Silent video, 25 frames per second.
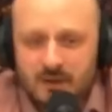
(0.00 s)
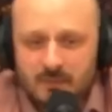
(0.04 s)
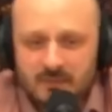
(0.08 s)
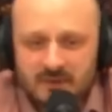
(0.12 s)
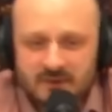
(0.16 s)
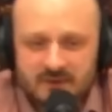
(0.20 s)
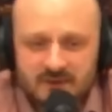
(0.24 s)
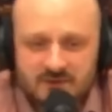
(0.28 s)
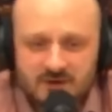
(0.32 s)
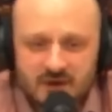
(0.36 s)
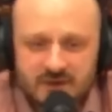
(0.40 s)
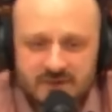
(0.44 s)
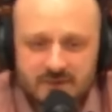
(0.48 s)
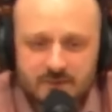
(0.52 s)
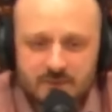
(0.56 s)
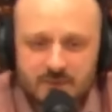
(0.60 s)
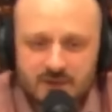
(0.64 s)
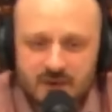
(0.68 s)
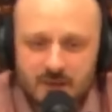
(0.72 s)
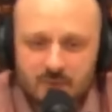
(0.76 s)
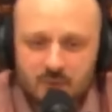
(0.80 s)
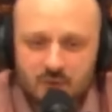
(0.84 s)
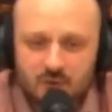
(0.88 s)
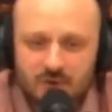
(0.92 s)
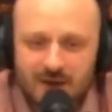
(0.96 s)
сейчас мы
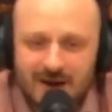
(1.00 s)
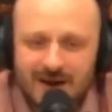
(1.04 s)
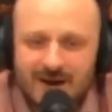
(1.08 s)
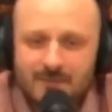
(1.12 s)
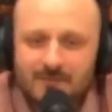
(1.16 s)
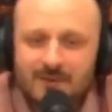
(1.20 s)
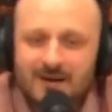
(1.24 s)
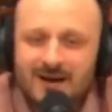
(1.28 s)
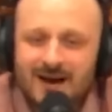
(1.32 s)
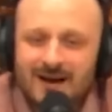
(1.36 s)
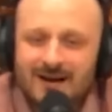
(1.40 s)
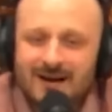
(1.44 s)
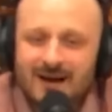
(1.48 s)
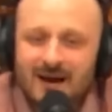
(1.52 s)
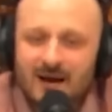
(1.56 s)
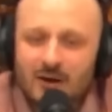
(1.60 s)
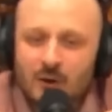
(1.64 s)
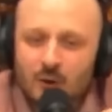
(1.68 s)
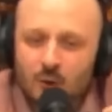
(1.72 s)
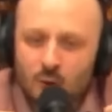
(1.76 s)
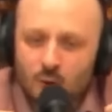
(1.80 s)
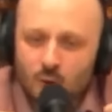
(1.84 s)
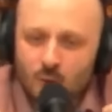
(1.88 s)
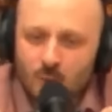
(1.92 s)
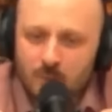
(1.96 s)
наблюдаем, как
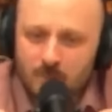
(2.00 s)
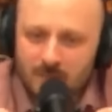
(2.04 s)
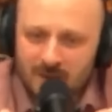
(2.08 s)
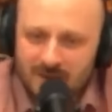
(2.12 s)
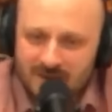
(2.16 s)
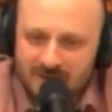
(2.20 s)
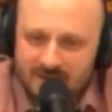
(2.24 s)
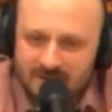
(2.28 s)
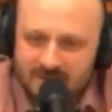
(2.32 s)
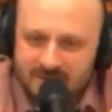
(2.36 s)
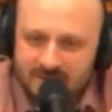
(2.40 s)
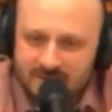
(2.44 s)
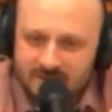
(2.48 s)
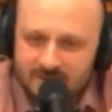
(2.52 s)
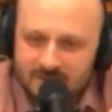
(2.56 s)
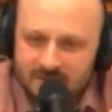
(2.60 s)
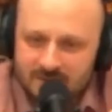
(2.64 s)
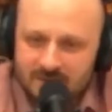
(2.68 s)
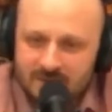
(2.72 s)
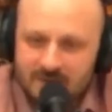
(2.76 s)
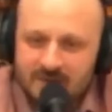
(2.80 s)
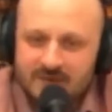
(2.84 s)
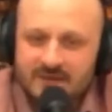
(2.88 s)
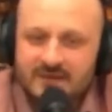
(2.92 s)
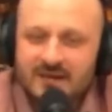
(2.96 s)
группа лиц
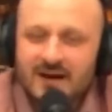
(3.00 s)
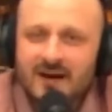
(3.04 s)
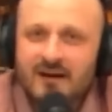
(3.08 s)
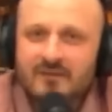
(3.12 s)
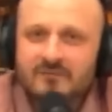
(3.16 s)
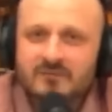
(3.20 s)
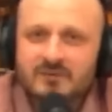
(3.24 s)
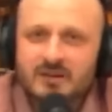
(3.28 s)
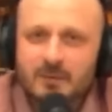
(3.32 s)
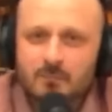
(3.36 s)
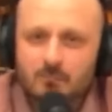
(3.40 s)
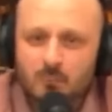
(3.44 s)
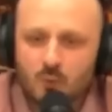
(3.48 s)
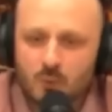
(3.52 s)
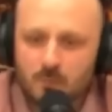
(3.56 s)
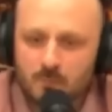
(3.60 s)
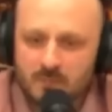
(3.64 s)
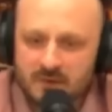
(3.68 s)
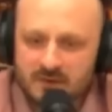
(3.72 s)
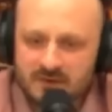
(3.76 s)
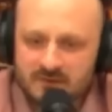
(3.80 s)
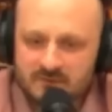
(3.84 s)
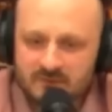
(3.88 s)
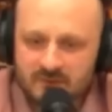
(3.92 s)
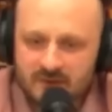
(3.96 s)
явно по
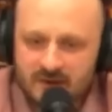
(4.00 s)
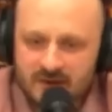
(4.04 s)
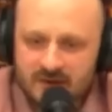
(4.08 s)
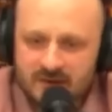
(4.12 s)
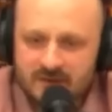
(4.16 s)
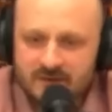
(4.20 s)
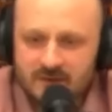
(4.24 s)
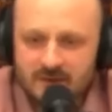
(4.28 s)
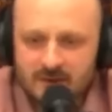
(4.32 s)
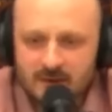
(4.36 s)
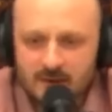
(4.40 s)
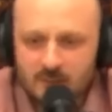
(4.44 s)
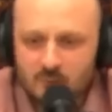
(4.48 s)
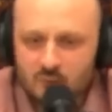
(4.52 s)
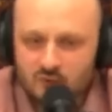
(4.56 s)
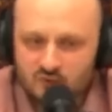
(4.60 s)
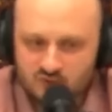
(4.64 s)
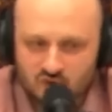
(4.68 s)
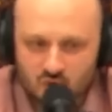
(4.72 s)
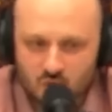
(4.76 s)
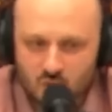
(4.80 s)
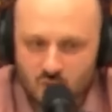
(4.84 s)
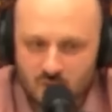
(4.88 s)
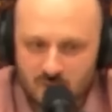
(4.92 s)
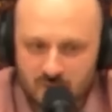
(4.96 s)
предварительному
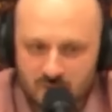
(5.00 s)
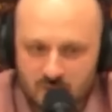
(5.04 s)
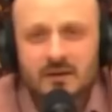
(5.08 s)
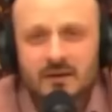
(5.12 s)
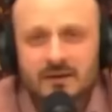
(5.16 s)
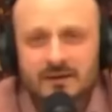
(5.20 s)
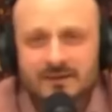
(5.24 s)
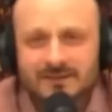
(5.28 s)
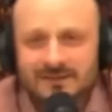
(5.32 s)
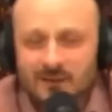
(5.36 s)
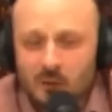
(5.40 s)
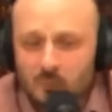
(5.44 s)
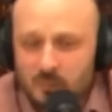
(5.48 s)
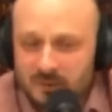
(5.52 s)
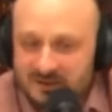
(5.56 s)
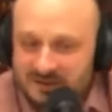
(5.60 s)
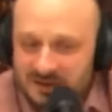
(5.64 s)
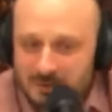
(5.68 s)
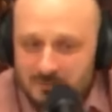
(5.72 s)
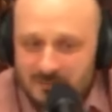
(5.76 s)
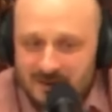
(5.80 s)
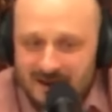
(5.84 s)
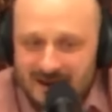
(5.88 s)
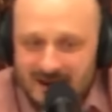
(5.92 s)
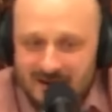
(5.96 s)
сговору,
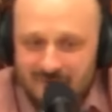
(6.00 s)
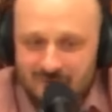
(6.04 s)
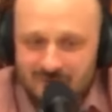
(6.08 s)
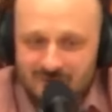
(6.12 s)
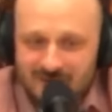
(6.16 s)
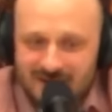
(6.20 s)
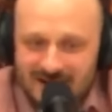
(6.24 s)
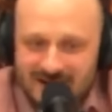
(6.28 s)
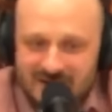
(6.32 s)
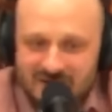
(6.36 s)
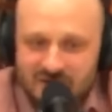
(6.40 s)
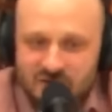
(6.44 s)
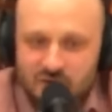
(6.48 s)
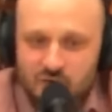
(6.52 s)
злоупотребляя властью,